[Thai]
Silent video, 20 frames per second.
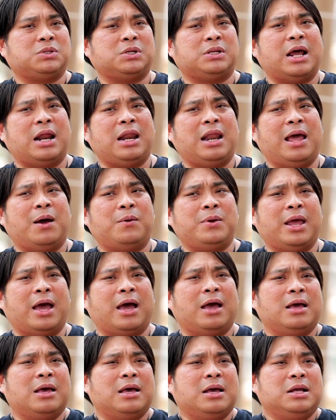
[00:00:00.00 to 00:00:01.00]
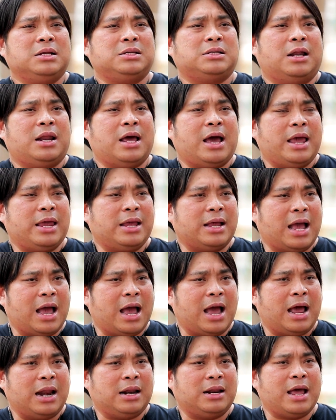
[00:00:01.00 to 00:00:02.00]
ราะฉะนั้นแล้วเนี่ยจะได้
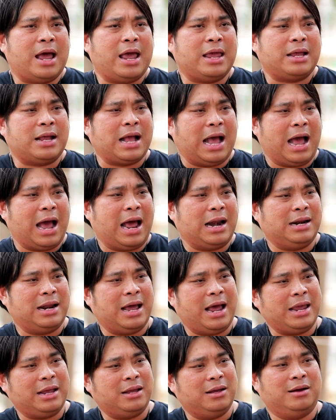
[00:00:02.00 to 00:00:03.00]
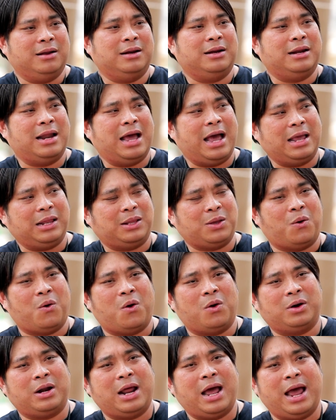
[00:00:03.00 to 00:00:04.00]
งานได้การได้เงินได้ท
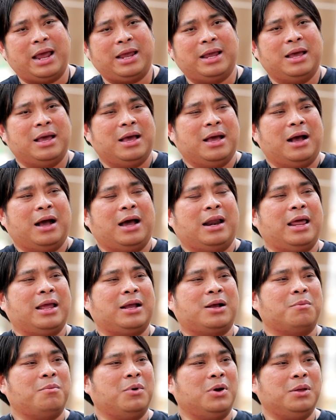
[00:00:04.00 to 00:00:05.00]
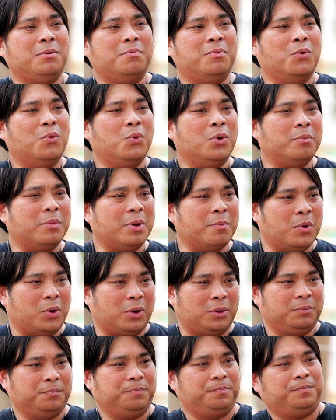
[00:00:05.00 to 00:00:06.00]
องได้อะไรก็บริบูรณ์ไปหม
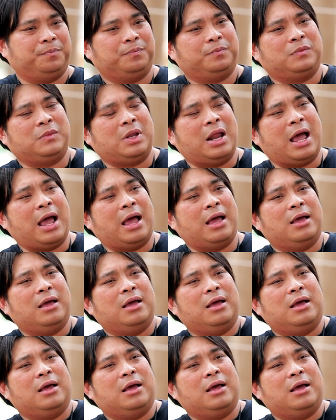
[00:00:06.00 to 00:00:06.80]
ดนะ